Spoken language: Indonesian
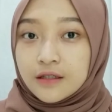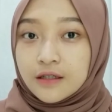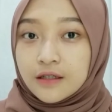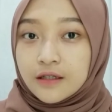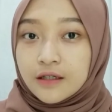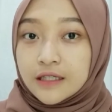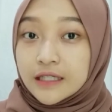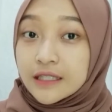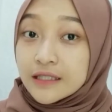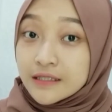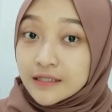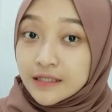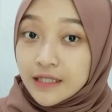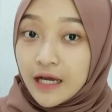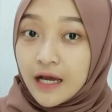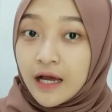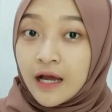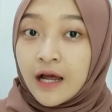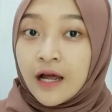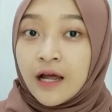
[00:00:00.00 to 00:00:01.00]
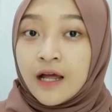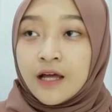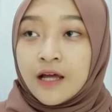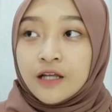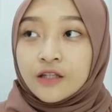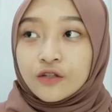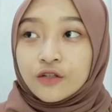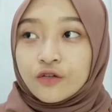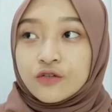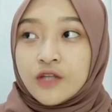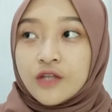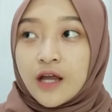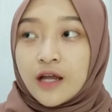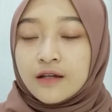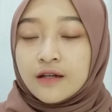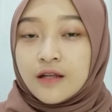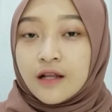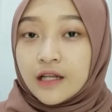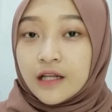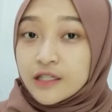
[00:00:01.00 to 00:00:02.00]
uh, ninja Terus
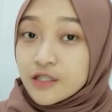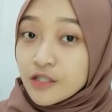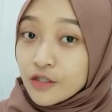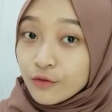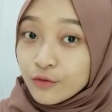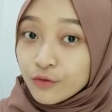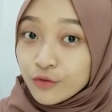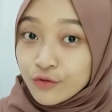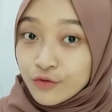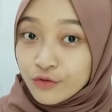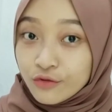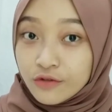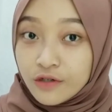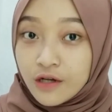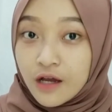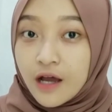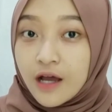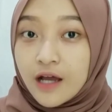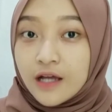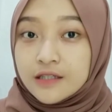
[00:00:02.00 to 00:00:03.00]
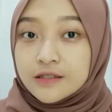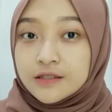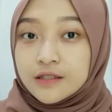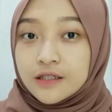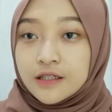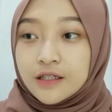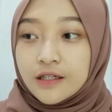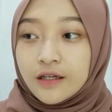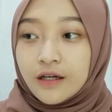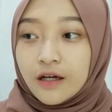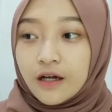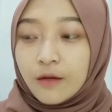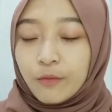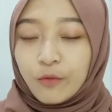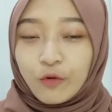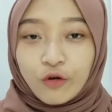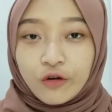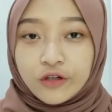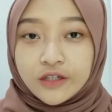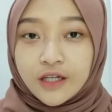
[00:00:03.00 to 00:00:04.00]
ada legging wudu juga Jadi uh,
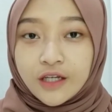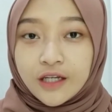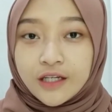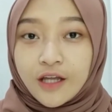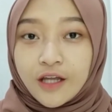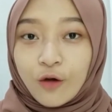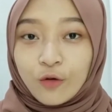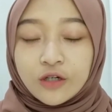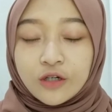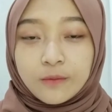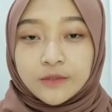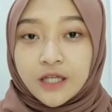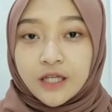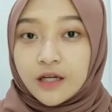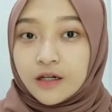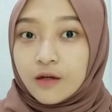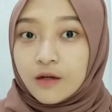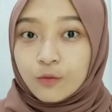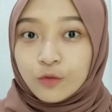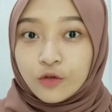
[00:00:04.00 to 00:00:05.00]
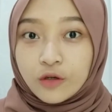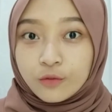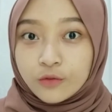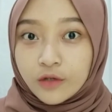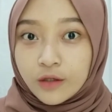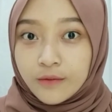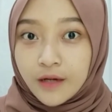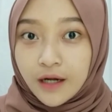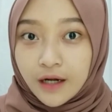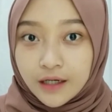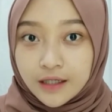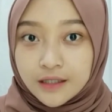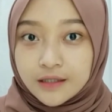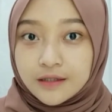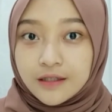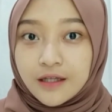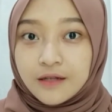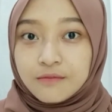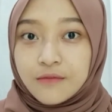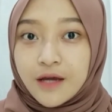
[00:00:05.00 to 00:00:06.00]
pokoknya ini aku dapat harga murah-murah banget
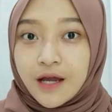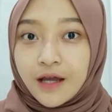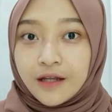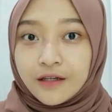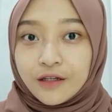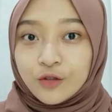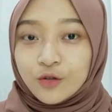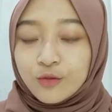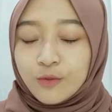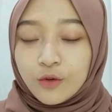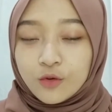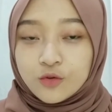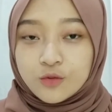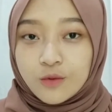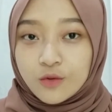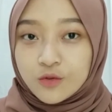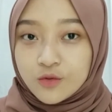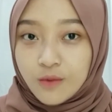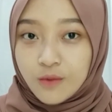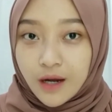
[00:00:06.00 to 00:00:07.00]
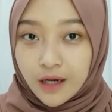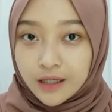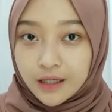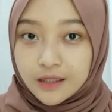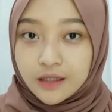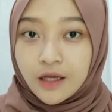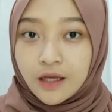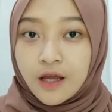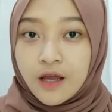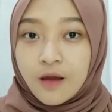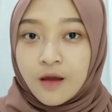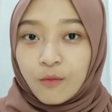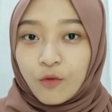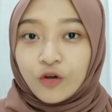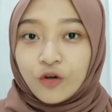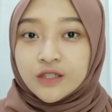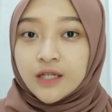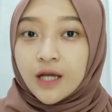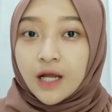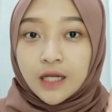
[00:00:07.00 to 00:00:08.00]
Dan bahannya tuh bagus-bagus banget
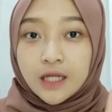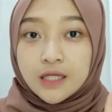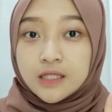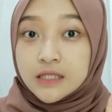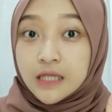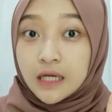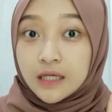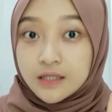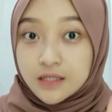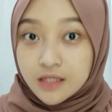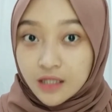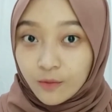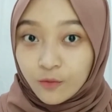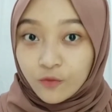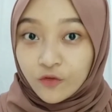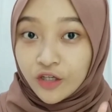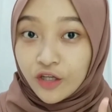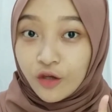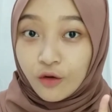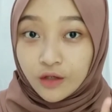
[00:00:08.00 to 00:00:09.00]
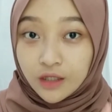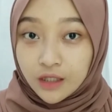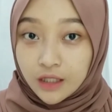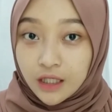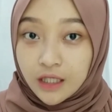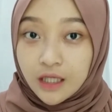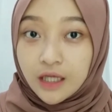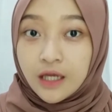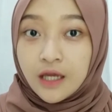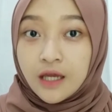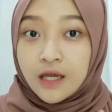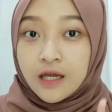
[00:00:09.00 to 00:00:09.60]
Pokoknya kalian jangan skip video ini